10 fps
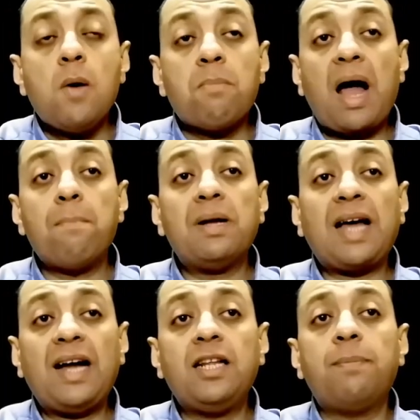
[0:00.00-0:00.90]
محمد
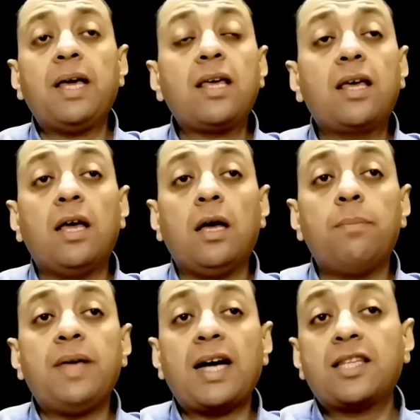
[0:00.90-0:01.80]
علي بك
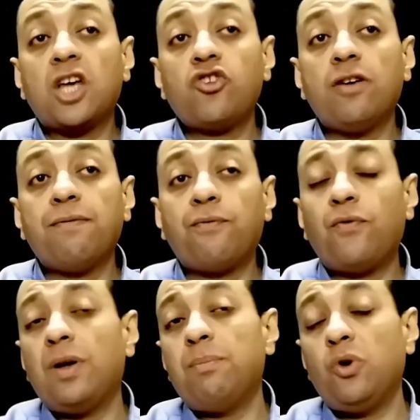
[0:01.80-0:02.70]

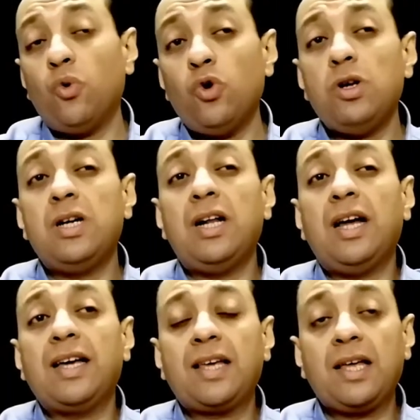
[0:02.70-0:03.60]
بيكتشف بيقول
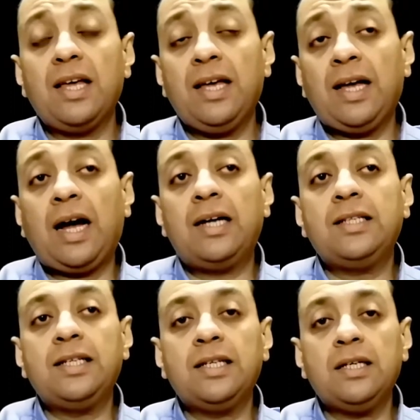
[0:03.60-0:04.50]

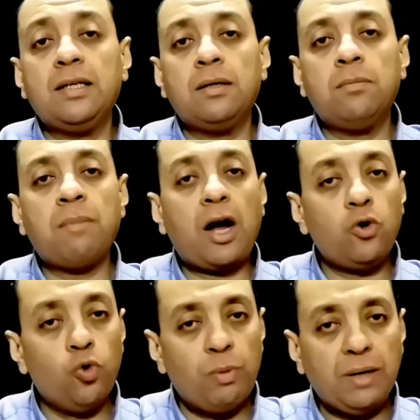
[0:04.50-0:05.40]
يعني
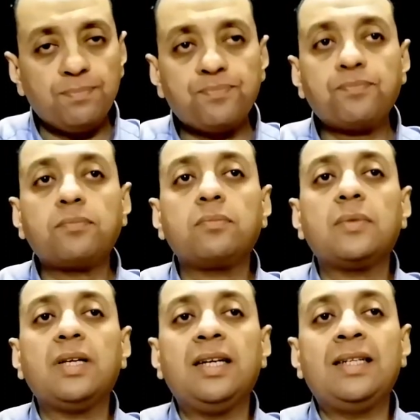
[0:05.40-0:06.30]
معلومه
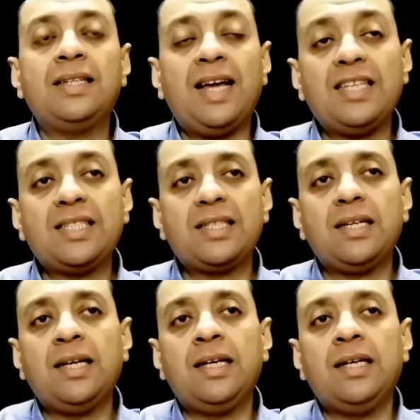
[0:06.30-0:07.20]
الناس
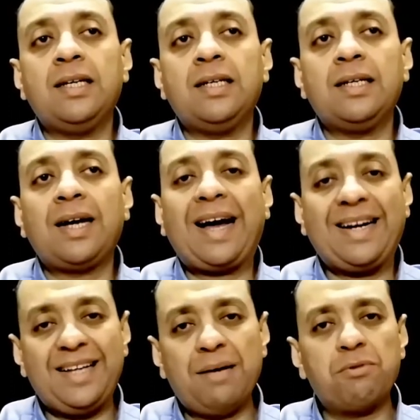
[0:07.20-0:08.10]

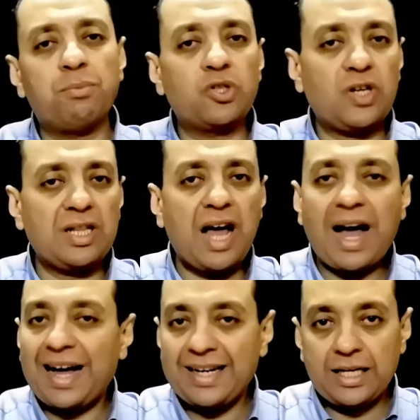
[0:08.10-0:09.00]
حاليا بتبص
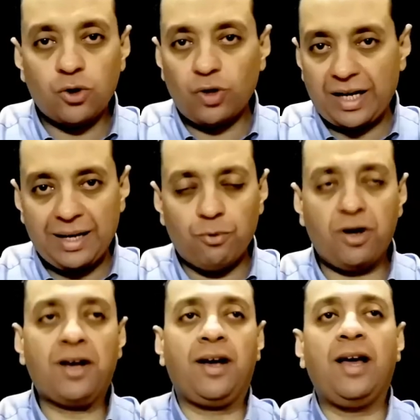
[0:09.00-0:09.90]
لها على انه كلامه
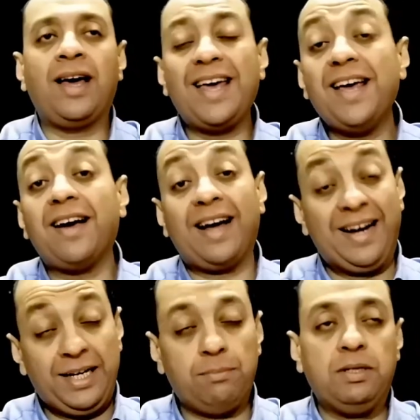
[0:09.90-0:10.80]
غير
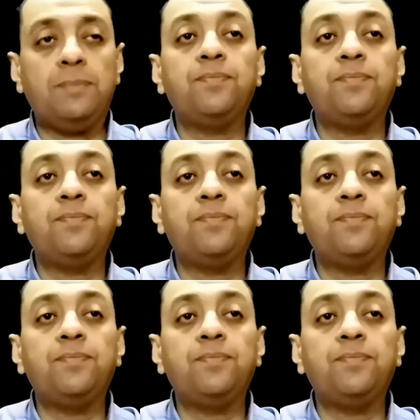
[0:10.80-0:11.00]
علمي